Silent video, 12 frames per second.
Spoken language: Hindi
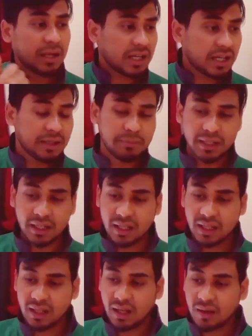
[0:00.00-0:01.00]
मार्केट
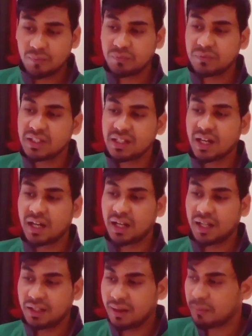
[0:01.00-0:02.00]
में नहीं आ
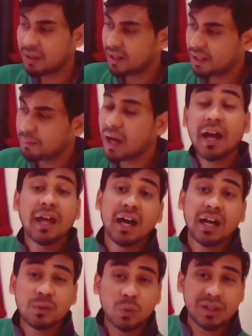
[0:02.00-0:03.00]
रहा है नया मार्केट में आ
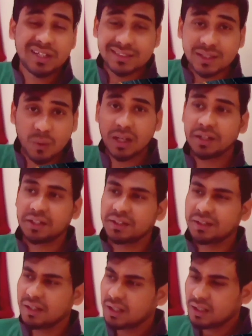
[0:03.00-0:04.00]
रहा है तो ऐसा वाला
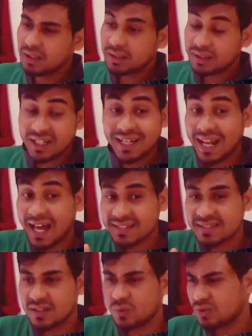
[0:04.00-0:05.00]
नहीं है ये
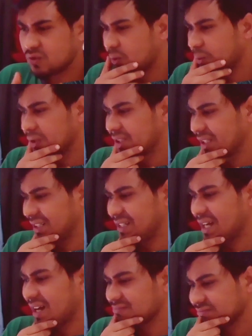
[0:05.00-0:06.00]
ग्लासिक उसको बोलते हैं
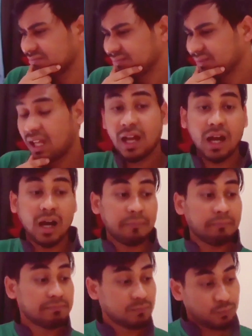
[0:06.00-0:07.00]
क्या हाँ
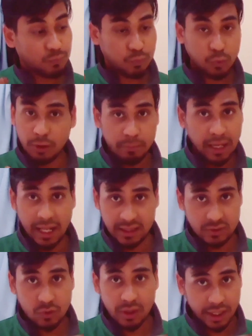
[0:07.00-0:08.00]
फुल
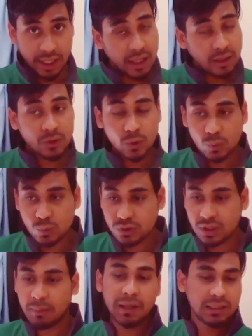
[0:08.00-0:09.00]
ब्लैक तो है
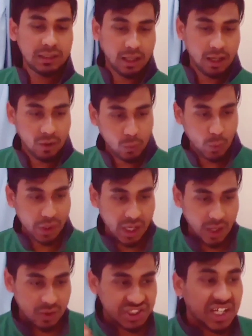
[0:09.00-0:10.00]
उसका बाद कोई
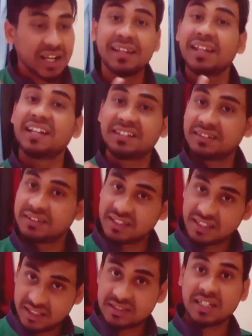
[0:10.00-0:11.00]
अगर चेहरा
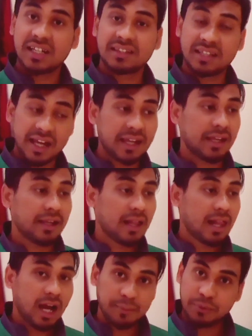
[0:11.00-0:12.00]
देखना चाहता है
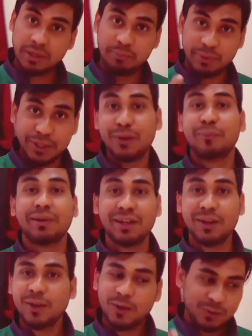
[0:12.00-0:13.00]
आपकी पैरों में
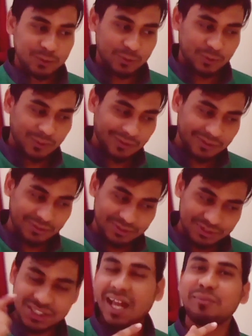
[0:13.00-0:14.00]
तो
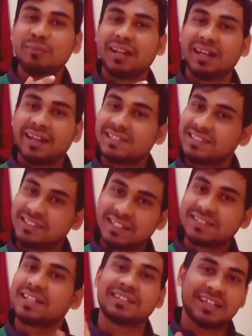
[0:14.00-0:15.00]
शायद मेरे ख्याल से
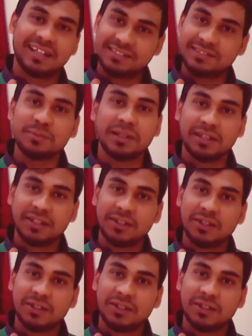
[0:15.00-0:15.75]
देख सकता है इसमें